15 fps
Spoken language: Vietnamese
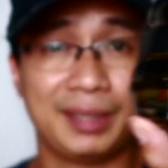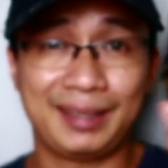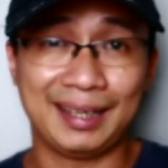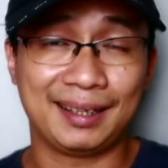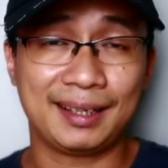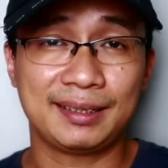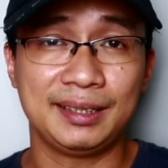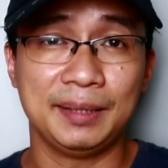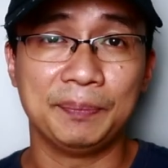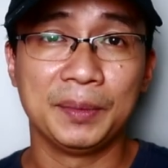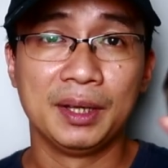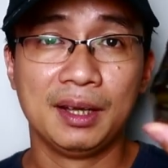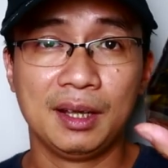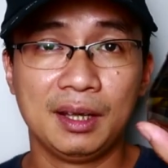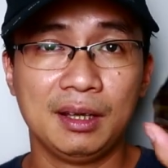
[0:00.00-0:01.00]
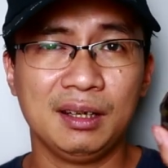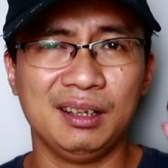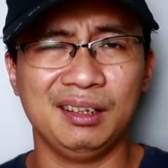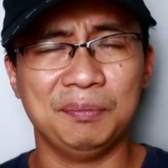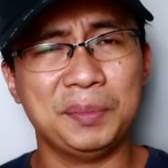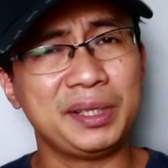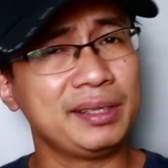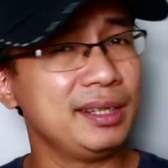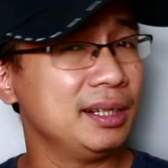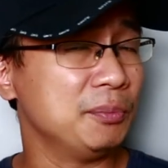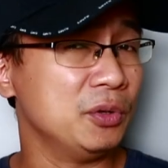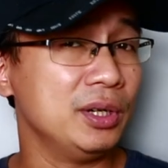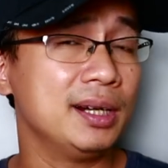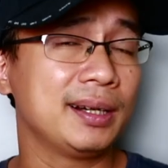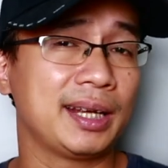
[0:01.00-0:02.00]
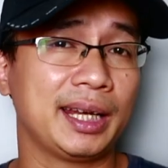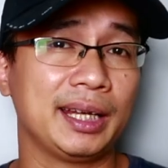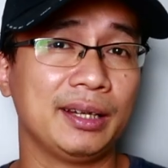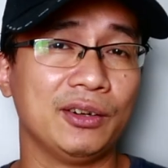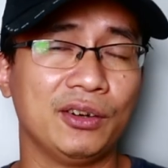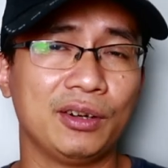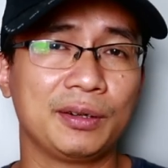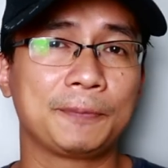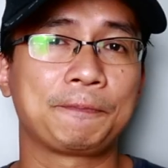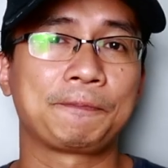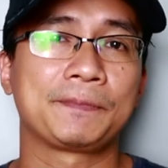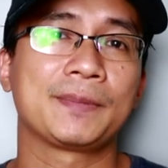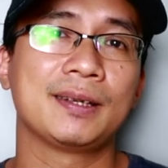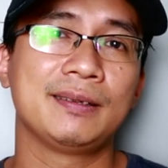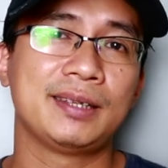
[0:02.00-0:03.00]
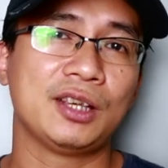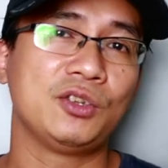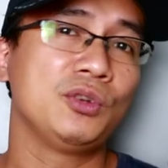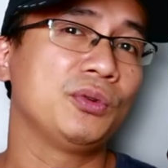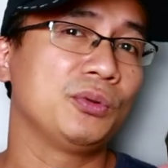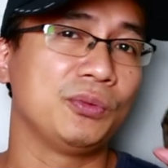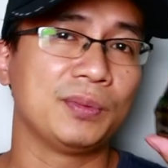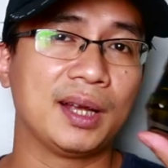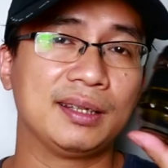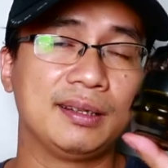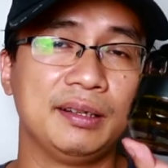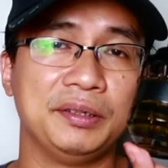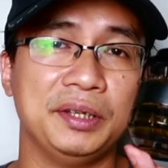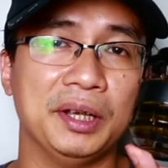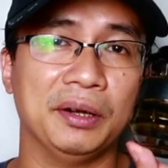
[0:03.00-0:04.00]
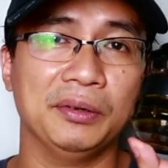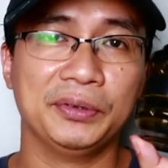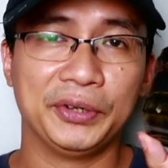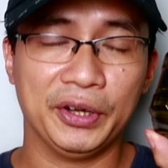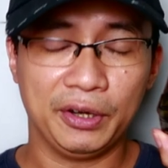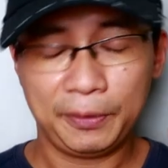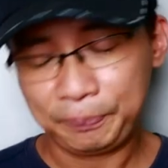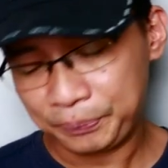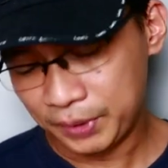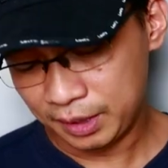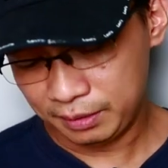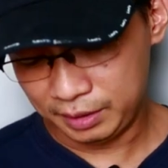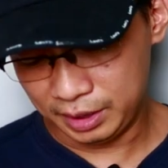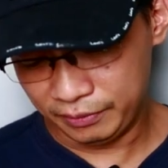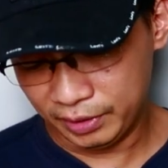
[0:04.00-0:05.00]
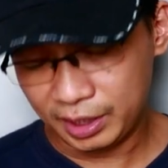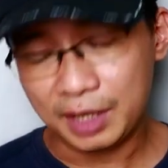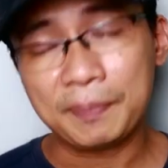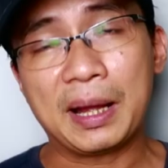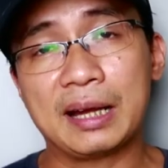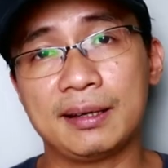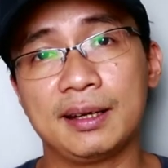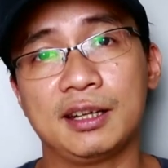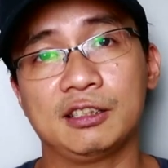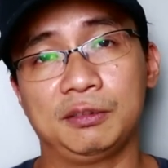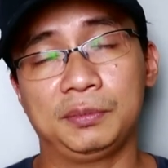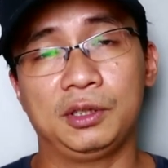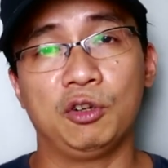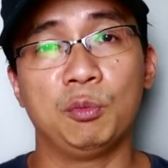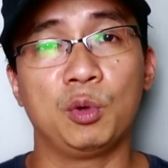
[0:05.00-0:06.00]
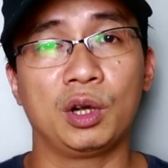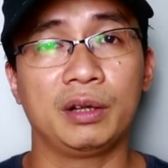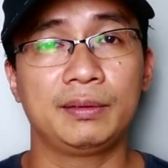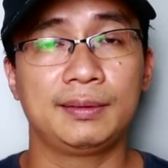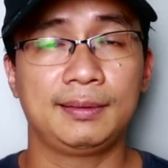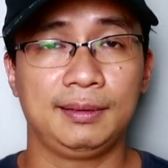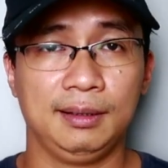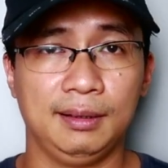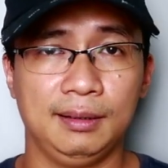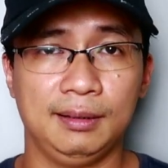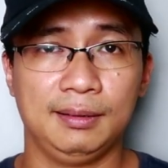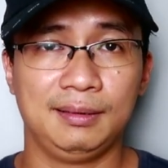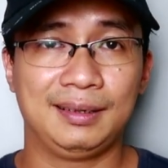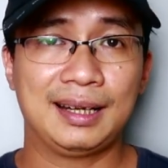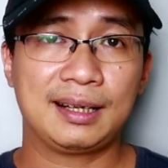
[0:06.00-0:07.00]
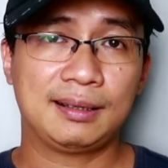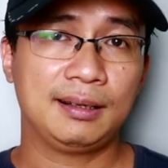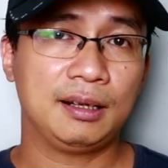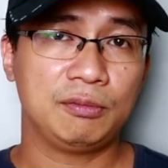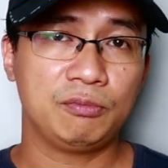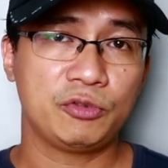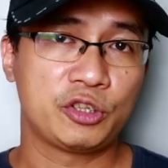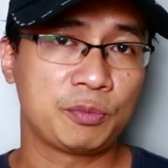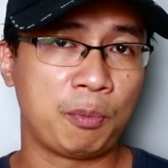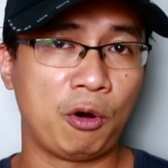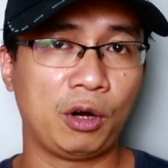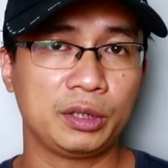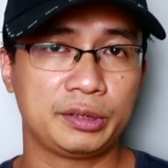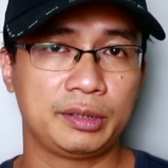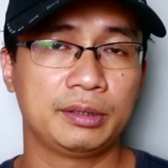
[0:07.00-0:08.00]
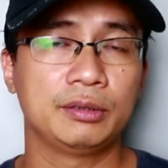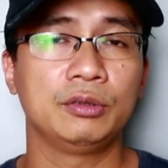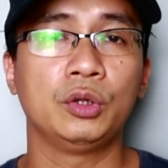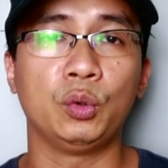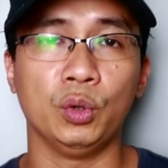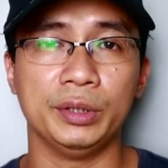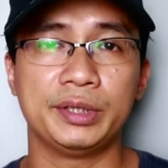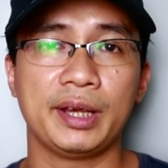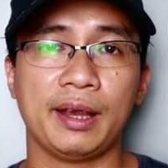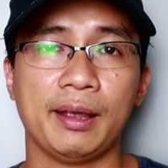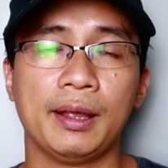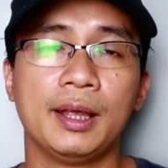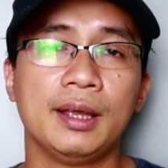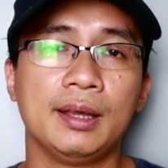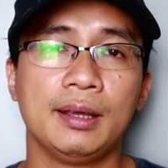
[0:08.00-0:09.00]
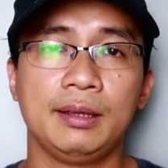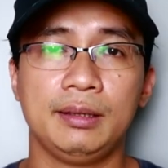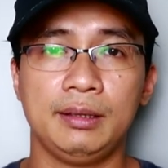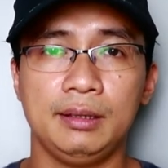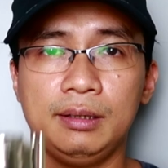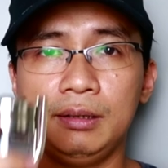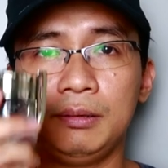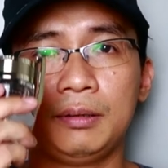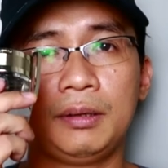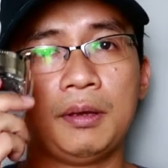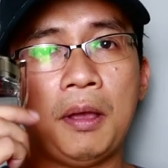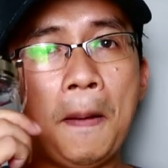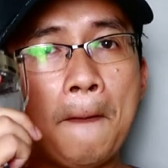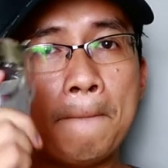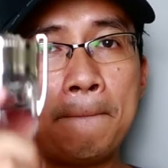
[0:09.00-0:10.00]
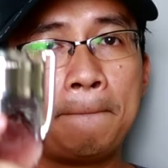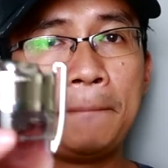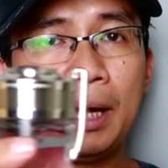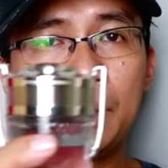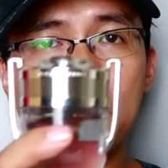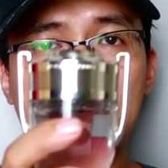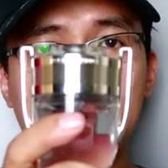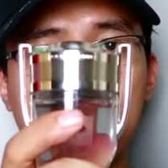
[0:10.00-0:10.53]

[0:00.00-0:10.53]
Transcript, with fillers: tất cả các dịp à, mình nghĩ là mùi hương này nó sẽ giúp cho chúng ta rất là nhiều đó thì với các bạn nào mà có một cái uh, năng động sport tuổi trẻ thì Park